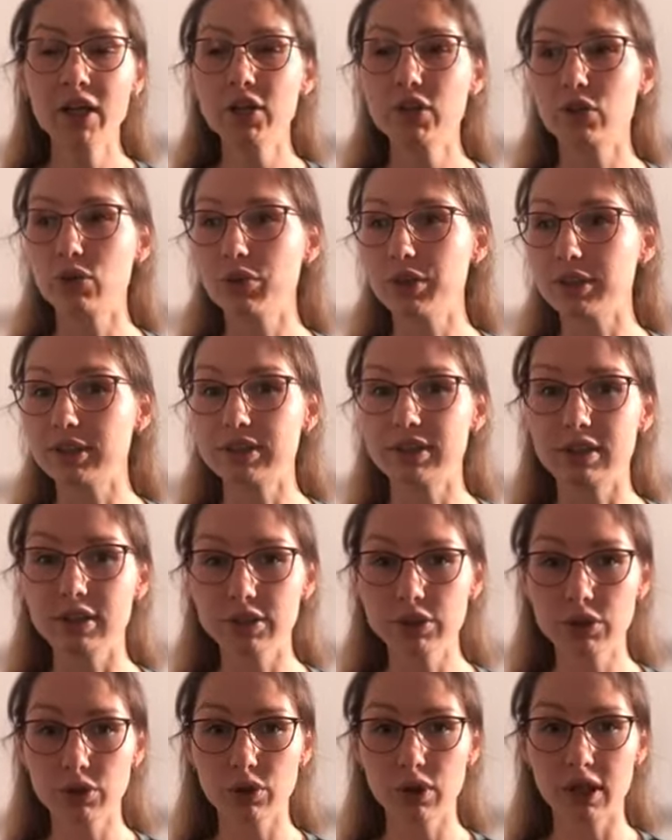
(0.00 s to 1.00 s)
То есть,
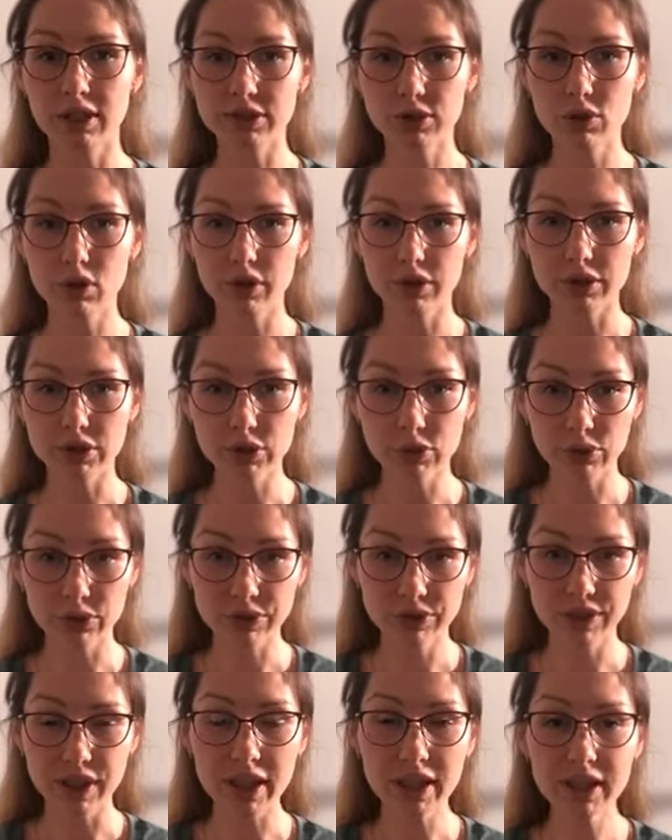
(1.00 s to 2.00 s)
еще раз, сколько стоят
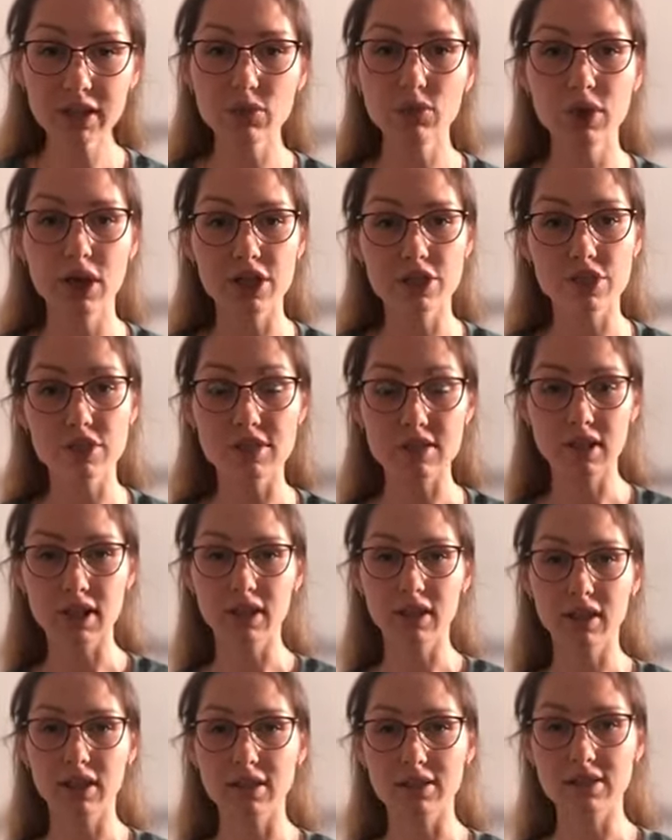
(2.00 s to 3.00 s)
деньги, у каждой
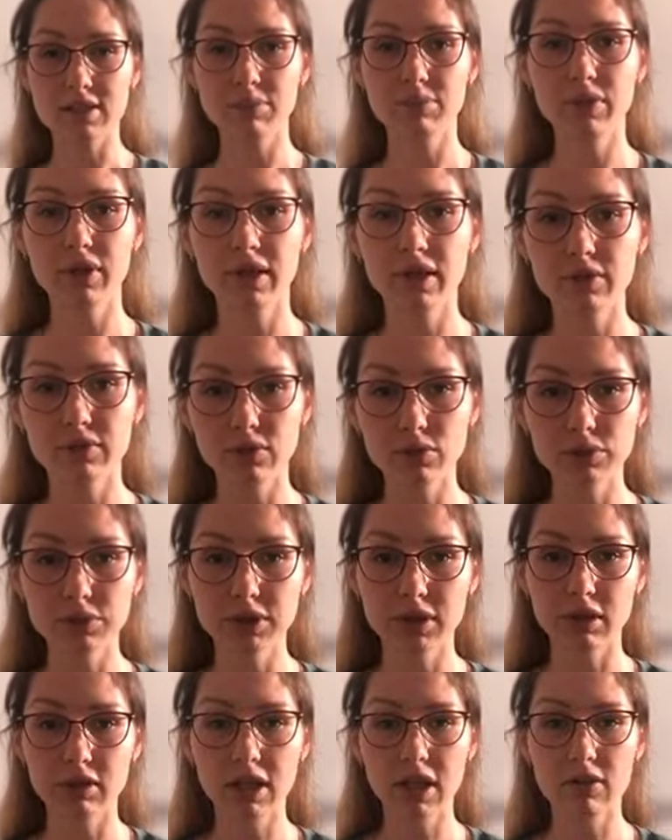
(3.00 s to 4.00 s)
страны ЦБ
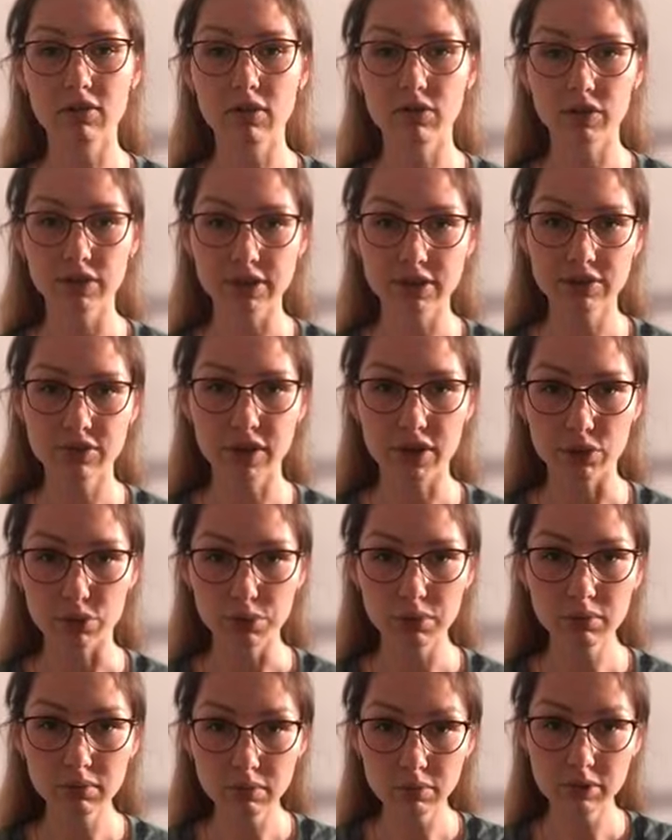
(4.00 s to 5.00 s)
устанавливает
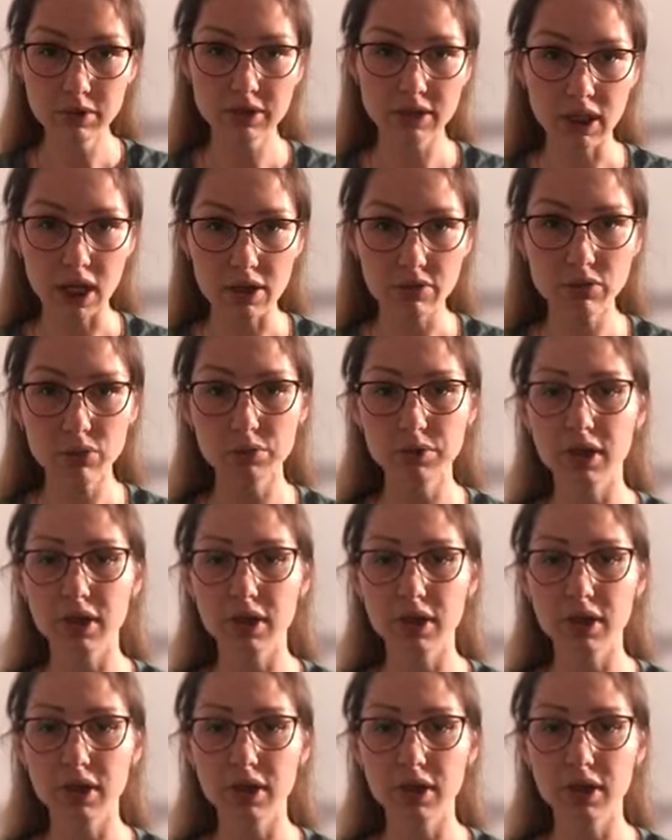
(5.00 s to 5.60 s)
свою ставку,